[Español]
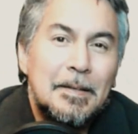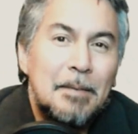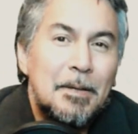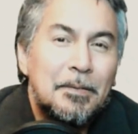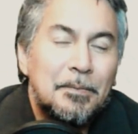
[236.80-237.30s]

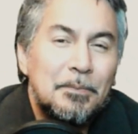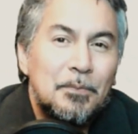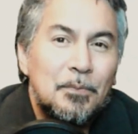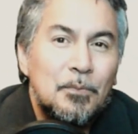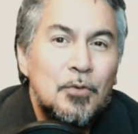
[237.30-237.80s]
Además,
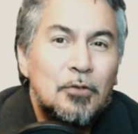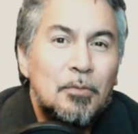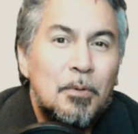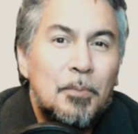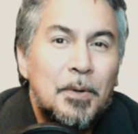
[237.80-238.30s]
muchas
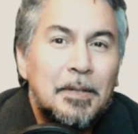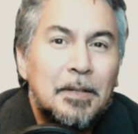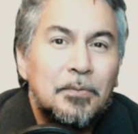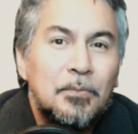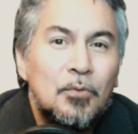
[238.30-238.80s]
de sus
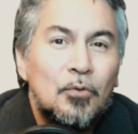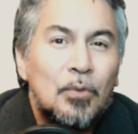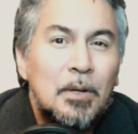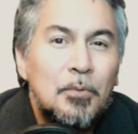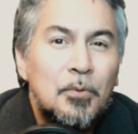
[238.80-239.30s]
propuestas no
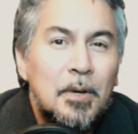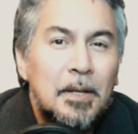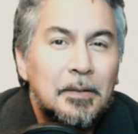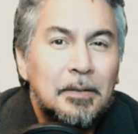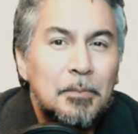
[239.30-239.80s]
suenan muy
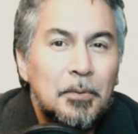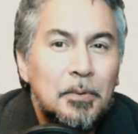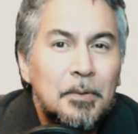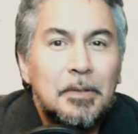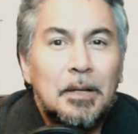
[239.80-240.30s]
coherentes
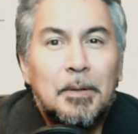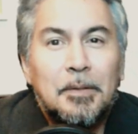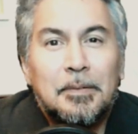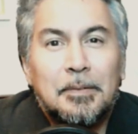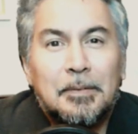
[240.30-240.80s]
tampoco. ¿eh? Tal
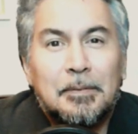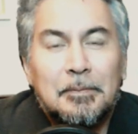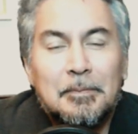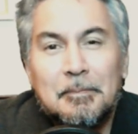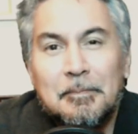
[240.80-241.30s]
vez
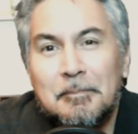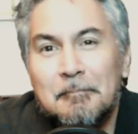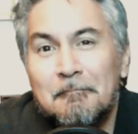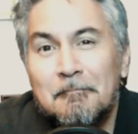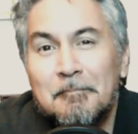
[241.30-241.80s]

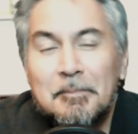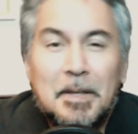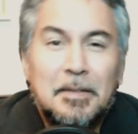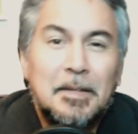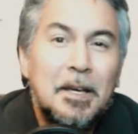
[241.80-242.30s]

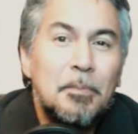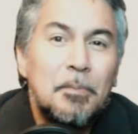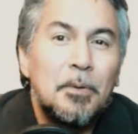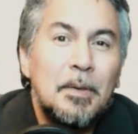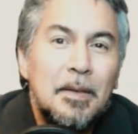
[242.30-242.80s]
exagero,
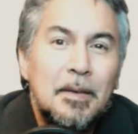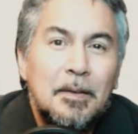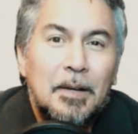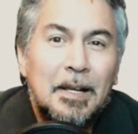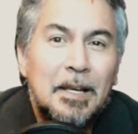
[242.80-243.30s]
pero
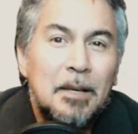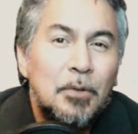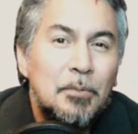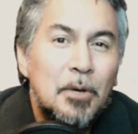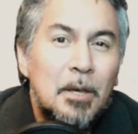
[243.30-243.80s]
en el
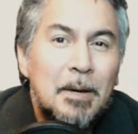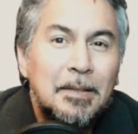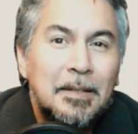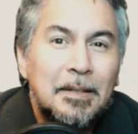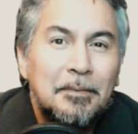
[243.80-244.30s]
último
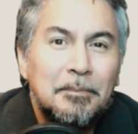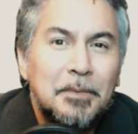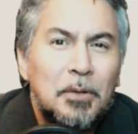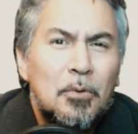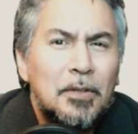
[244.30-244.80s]
debate
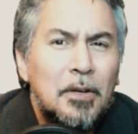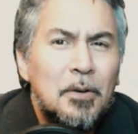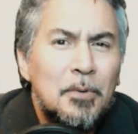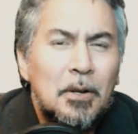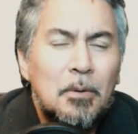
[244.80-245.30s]
dijo cosas
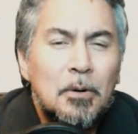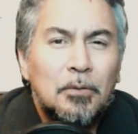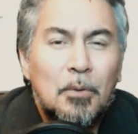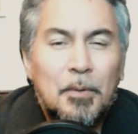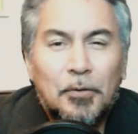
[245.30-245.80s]
como que el
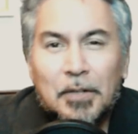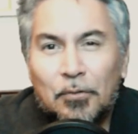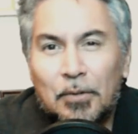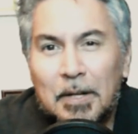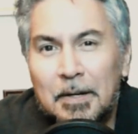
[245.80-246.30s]
comercio
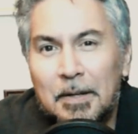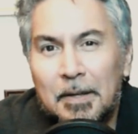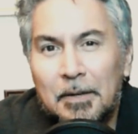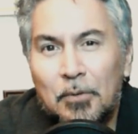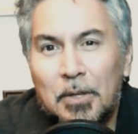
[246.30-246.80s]
internacional
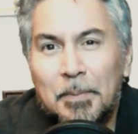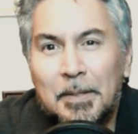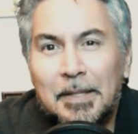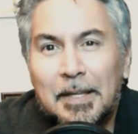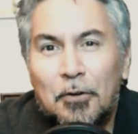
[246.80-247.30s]
eh, no
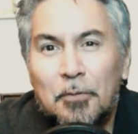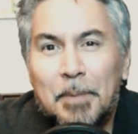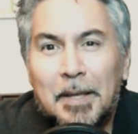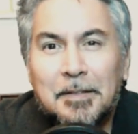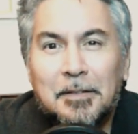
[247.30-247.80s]
dependía de los
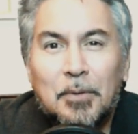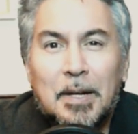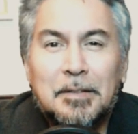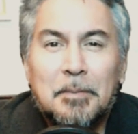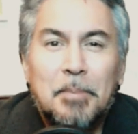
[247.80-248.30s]
países, sino
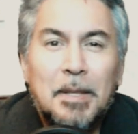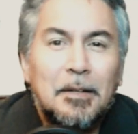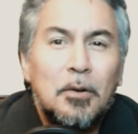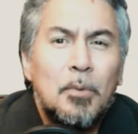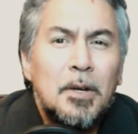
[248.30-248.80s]
de las
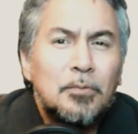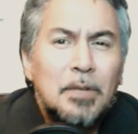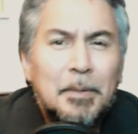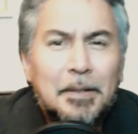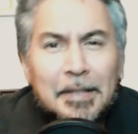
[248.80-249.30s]
empresas, lo cual es
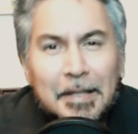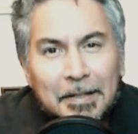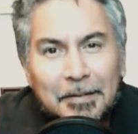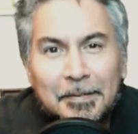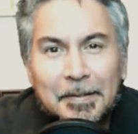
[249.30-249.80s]
una
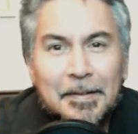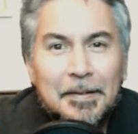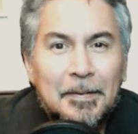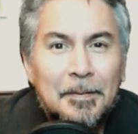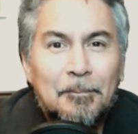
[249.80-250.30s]
mentira.
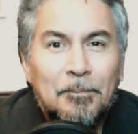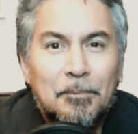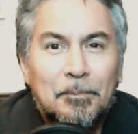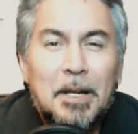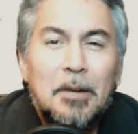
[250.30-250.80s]

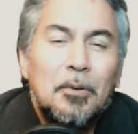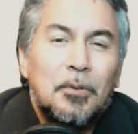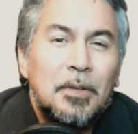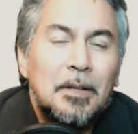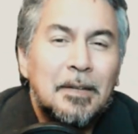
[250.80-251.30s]
Mira lo de
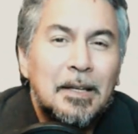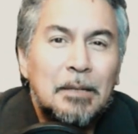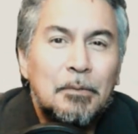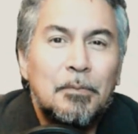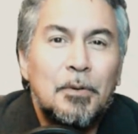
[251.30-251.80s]
los TLCs que
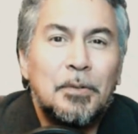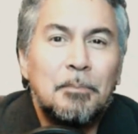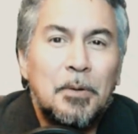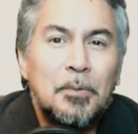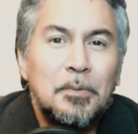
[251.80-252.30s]
tenemos firmados
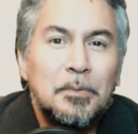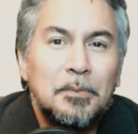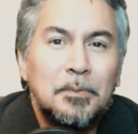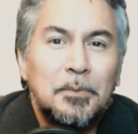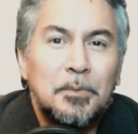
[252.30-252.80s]
en Perú
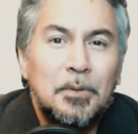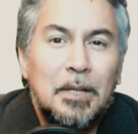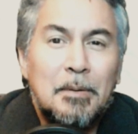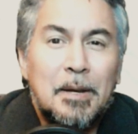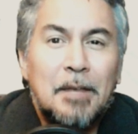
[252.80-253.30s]
o
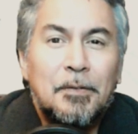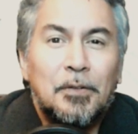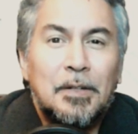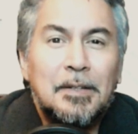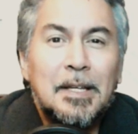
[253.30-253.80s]
de las barreras
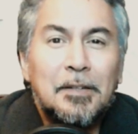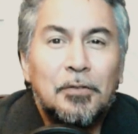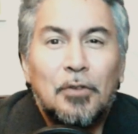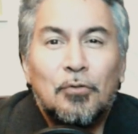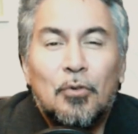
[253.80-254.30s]

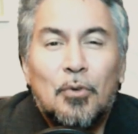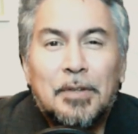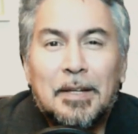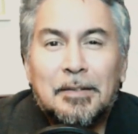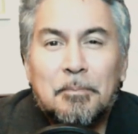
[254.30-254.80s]
fitosanitarias. Eso, no lo
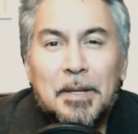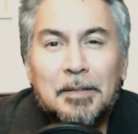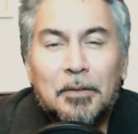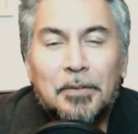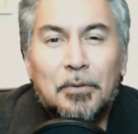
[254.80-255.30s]
hacen las
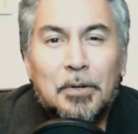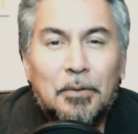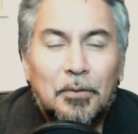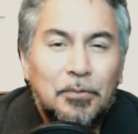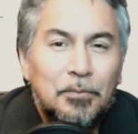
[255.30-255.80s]
empresas, lo hacen
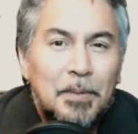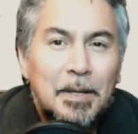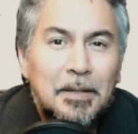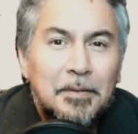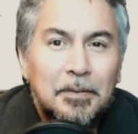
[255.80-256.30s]
los, los
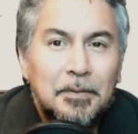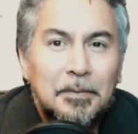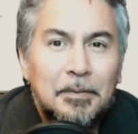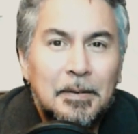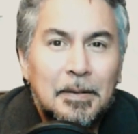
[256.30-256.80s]
países.